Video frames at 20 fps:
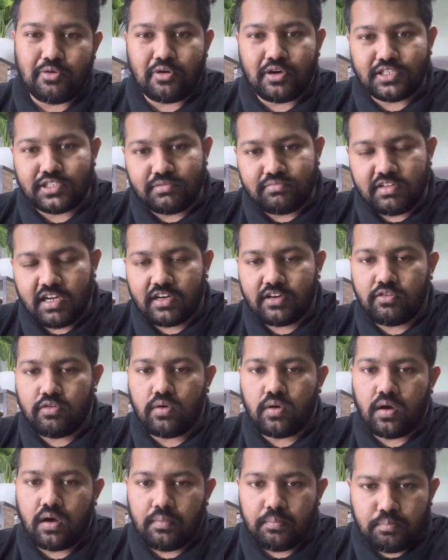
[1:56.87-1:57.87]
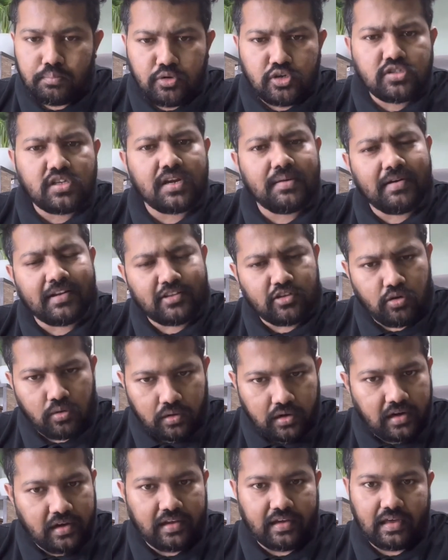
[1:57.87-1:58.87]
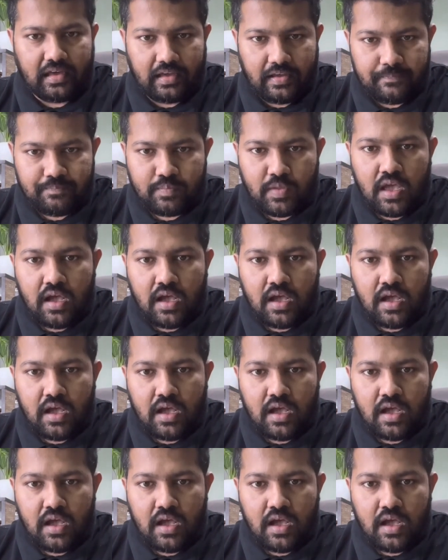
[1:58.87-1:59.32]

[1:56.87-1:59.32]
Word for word: होगा सब्जेक्टिव होगा बहुत सारी बातें होने लगेंगी